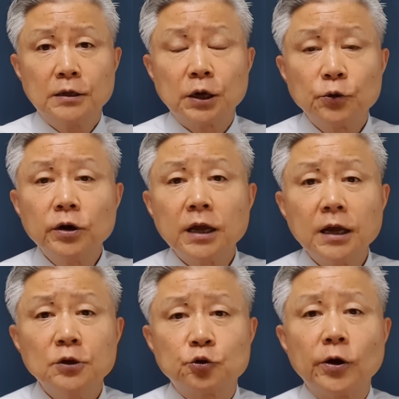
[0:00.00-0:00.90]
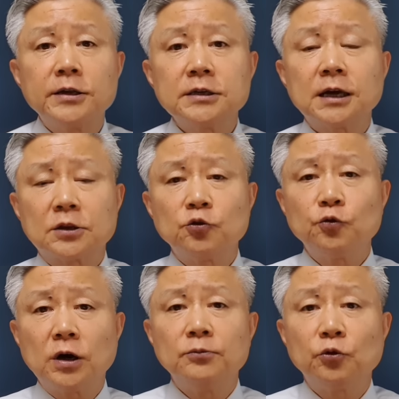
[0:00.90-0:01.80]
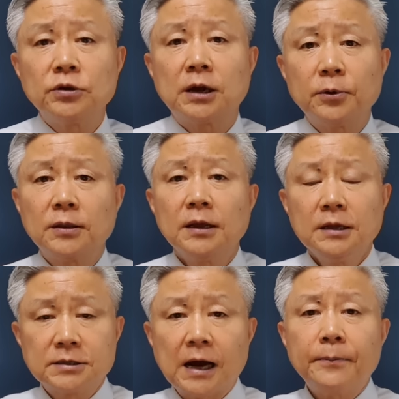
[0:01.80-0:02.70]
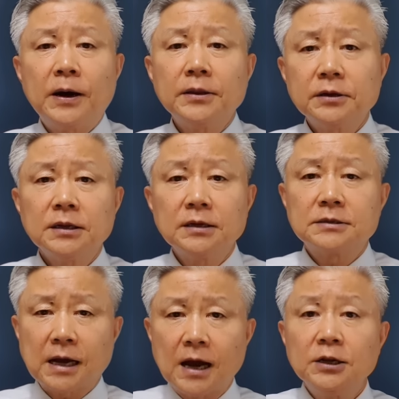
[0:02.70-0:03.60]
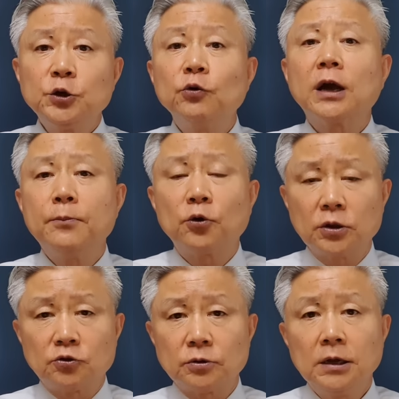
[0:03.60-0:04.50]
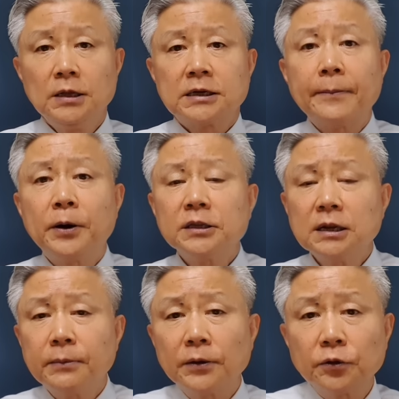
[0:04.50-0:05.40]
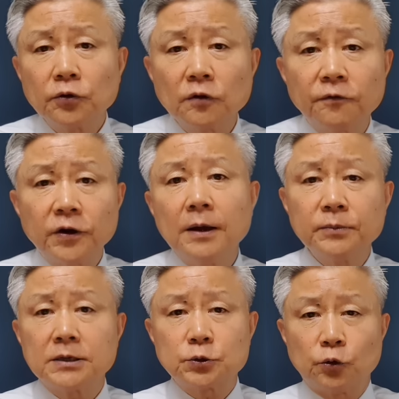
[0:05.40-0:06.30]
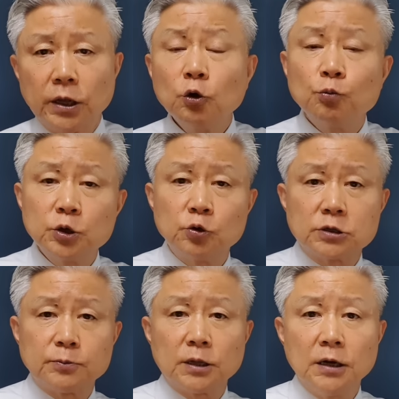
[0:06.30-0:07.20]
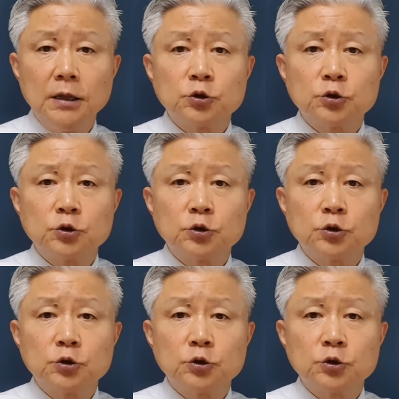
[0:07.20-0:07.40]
자, 그러니까 요게 조혜진 같은 유가 누구냐면 자파들이잘 이용해 먹고 있는 자파들이 만들어 놓은 프레임 따라서 그대로 움직이고 있습니다.